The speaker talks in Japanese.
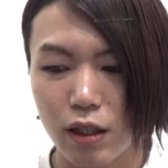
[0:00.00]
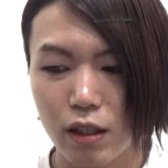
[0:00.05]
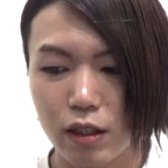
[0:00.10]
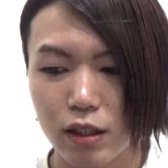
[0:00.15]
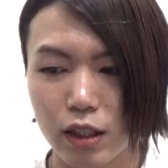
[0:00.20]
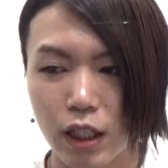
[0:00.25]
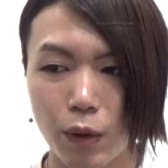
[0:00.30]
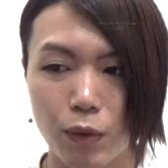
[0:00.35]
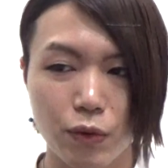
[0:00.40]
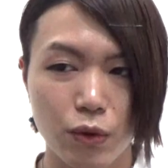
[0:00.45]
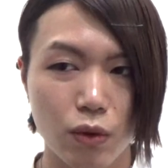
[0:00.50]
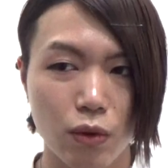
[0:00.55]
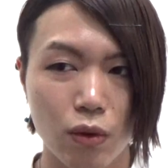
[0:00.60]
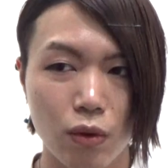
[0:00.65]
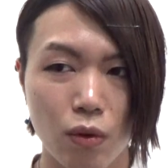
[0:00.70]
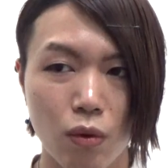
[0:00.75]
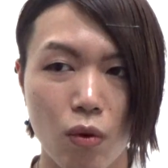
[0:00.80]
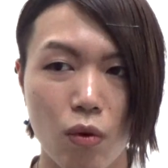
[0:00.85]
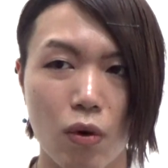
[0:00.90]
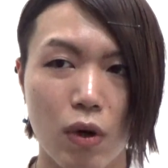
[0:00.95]

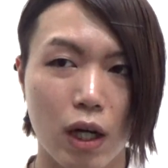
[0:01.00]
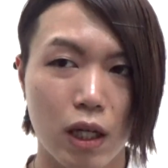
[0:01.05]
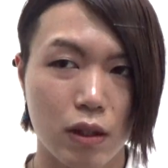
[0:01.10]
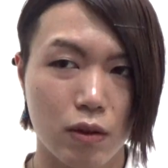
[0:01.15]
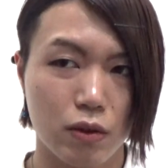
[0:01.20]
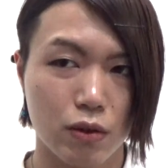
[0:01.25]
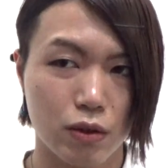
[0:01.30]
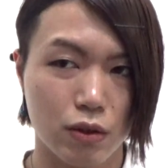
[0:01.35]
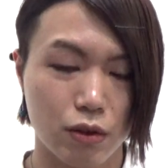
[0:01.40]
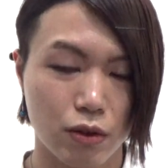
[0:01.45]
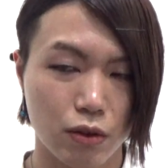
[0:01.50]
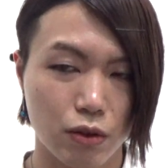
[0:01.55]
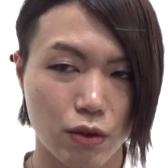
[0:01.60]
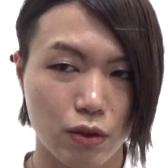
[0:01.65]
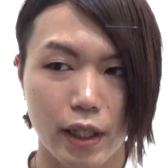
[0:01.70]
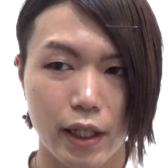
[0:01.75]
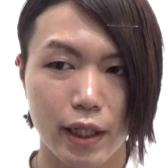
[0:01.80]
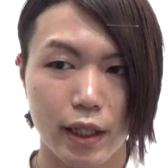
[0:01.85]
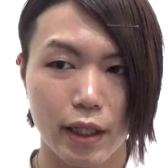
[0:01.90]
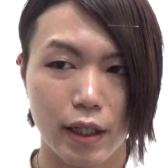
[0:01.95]
シャフト交換をす
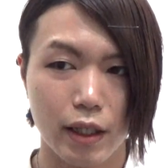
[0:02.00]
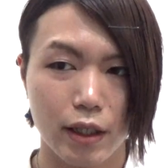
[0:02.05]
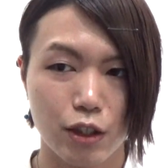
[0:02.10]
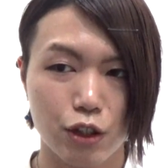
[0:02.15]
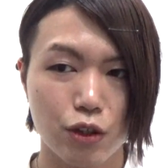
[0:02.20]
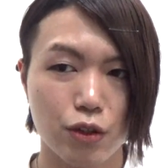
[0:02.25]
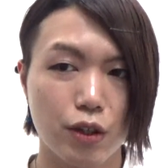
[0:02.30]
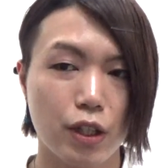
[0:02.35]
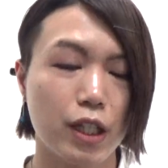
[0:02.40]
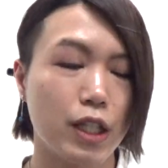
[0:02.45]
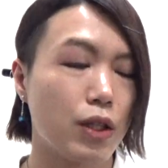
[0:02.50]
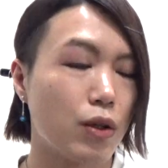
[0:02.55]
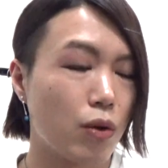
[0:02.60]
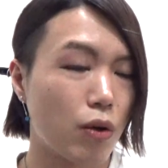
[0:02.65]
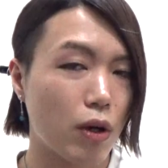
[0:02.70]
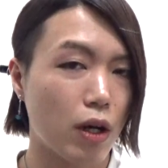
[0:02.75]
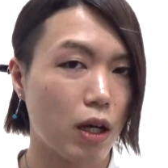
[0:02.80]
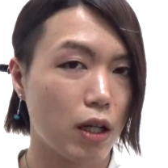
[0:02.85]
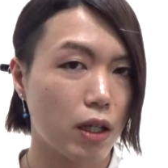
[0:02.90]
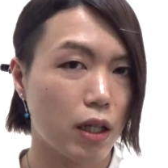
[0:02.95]
る、えー、修理費用
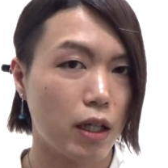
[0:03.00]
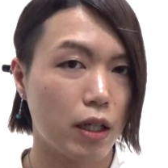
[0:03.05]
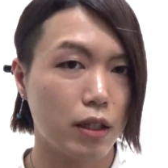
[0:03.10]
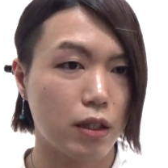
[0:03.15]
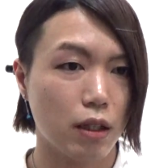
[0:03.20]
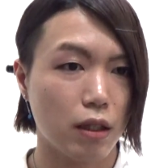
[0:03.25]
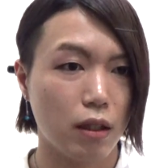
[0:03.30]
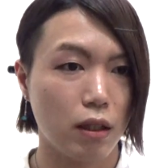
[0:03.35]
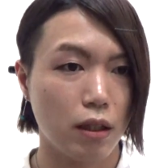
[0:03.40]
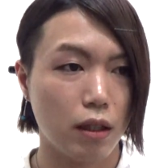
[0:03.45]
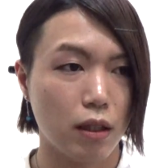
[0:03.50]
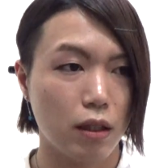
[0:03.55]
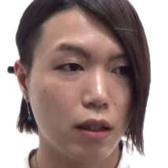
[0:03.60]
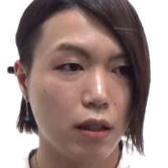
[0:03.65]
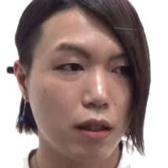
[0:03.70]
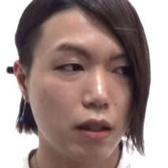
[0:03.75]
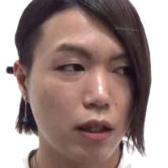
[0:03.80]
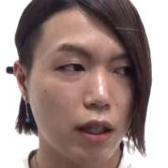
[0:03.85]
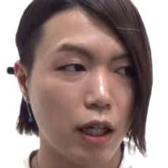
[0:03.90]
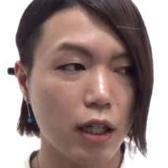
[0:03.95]
を考えたら、
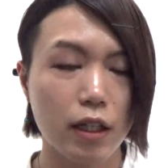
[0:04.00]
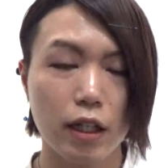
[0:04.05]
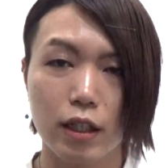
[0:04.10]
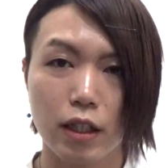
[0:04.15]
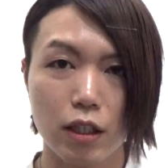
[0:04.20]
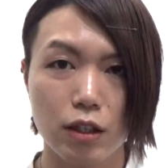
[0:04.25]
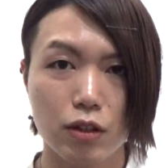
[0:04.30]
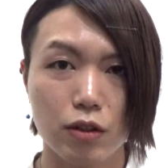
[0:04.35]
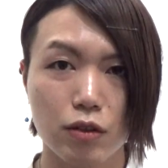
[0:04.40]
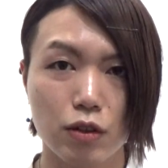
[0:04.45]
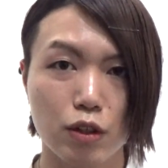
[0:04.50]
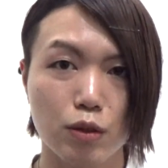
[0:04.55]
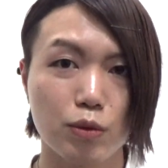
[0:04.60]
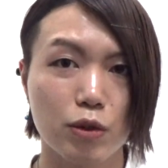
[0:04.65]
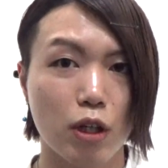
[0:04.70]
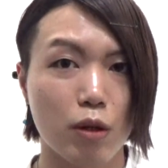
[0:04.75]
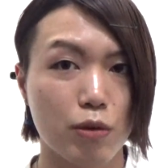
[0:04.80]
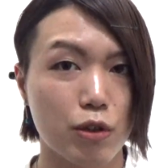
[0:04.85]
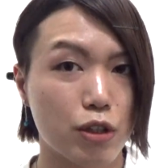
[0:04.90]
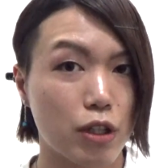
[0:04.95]
案外安く済
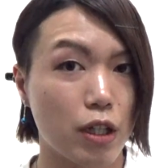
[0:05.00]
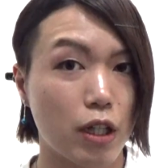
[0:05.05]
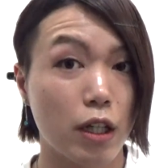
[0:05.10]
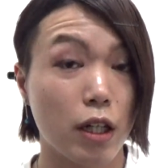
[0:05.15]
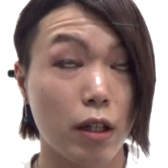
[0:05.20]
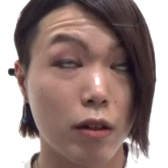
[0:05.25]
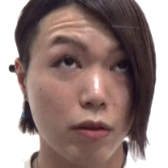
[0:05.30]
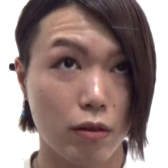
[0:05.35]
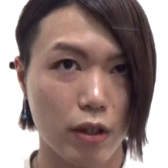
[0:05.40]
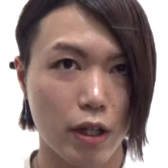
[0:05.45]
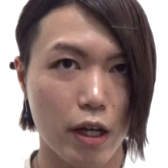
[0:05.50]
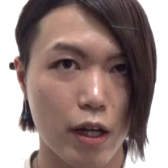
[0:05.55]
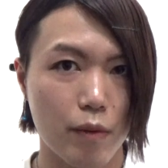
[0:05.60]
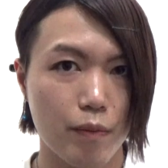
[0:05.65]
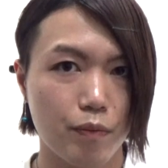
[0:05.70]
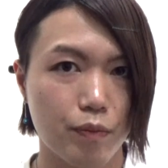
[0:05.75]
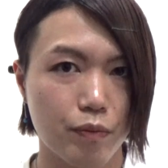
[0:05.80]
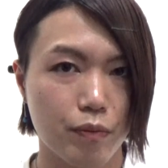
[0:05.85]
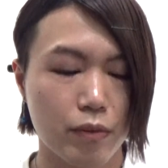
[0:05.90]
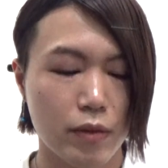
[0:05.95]
むかもしれないので、
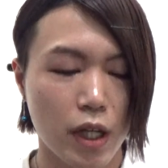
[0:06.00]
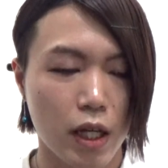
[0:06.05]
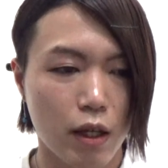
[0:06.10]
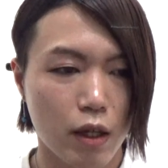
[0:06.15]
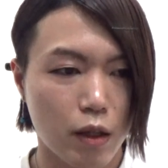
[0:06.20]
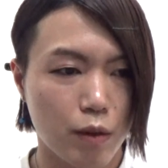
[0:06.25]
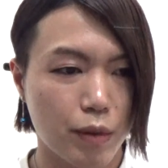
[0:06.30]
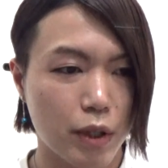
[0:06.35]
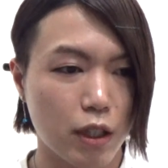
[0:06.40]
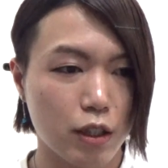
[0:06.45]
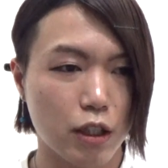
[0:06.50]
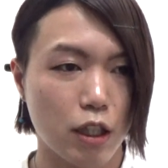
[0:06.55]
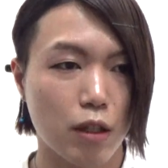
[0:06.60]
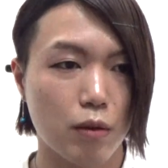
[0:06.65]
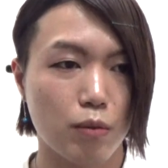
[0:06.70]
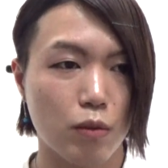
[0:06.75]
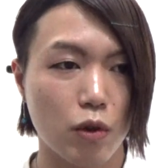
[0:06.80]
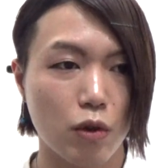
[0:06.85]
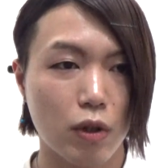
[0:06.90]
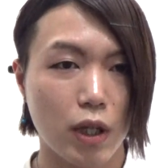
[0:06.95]
皆
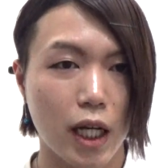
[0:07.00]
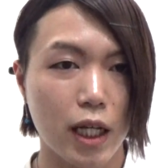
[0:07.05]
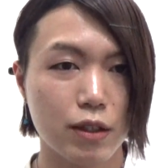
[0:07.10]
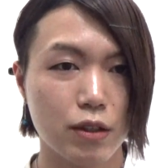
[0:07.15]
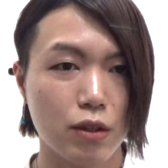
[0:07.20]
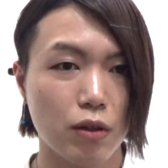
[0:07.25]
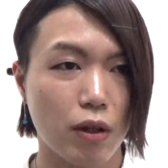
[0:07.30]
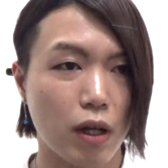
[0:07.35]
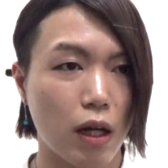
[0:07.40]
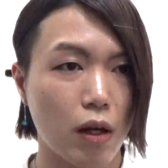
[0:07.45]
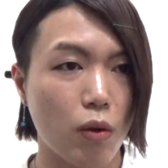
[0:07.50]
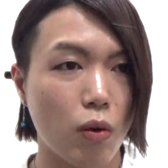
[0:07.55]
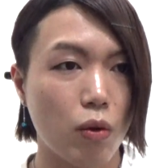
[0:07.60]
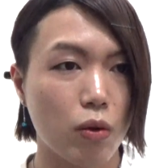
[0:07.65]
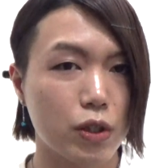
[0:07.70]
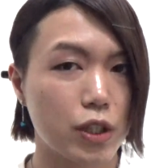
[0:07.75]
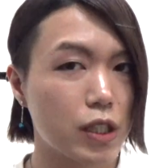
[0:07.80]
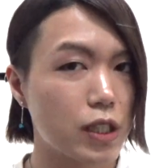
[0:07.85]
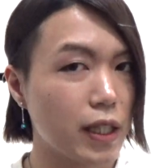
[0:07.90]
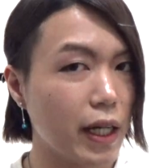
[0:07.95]
さんもハズの加工
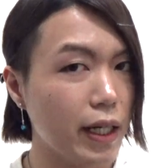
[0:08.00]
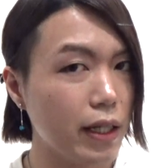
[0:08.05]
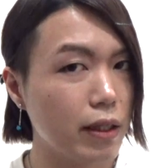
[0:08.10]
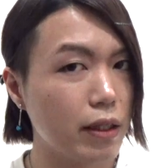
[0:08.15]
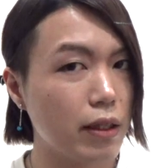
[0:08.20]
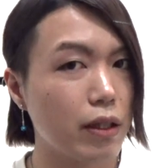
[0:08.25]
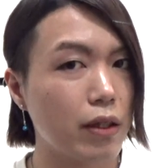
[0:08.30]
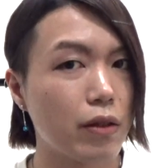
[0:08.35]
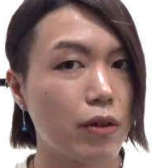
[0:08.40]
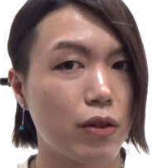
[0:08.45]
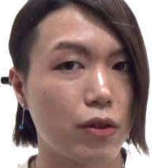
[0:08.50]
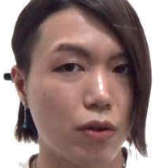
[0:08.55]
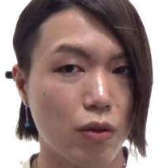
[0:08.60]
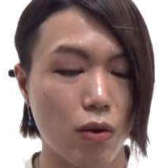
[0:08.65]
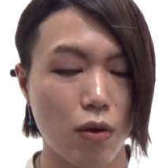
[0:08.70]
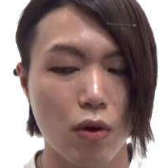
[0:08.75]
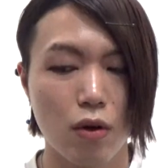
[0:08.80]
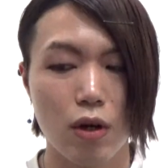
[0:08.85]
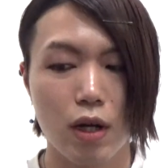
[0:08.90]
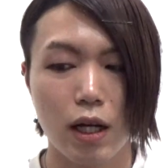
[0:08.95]
をしたいっていう
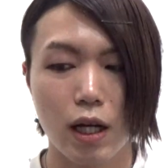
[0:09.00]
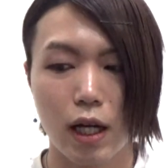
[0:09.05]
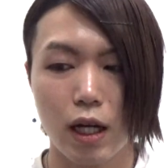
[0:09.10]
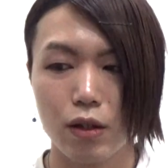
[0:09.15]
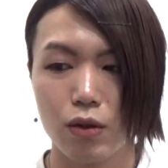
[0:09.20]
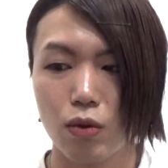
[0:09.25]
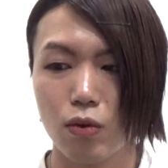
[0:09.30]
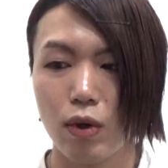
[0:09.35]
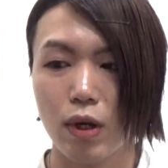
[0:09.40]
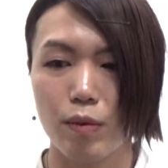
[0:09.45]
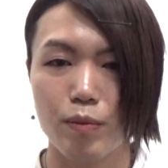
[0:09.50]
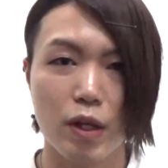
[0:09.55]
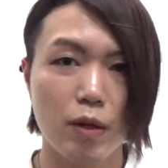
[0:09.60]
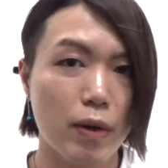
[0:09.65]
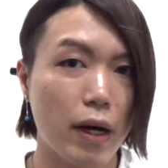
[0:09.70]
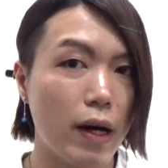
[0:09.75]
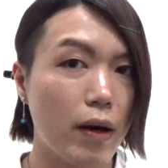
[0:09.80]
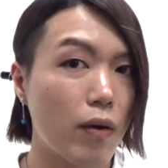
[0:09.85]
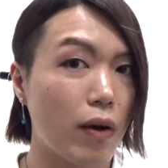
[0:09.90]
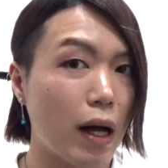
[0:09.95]
人あとは見栄
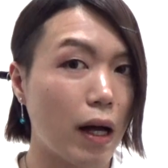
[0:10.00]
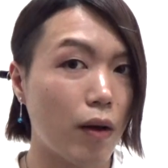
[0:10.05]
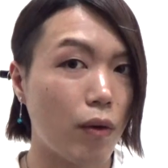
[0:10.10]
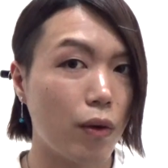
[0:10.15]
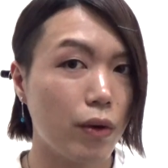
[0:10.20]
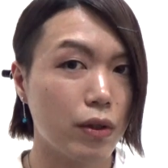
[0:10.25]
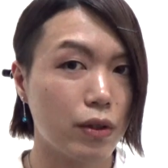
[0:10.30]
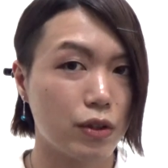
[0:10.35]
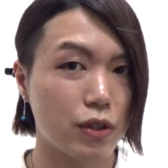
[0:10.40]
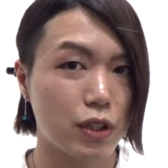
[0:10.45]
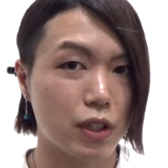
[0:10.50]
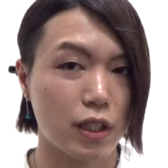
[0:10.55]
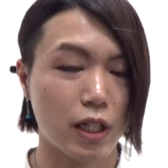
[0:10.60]
えをかっこよくし